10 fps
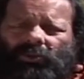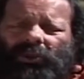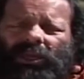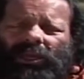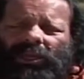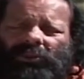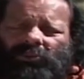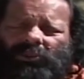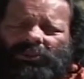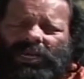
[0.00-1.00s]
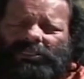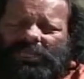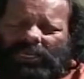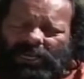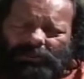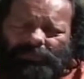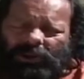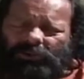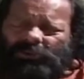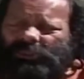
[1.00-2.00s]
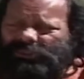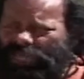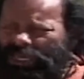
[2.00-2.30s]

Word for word: वे उनका सारा बल उनकी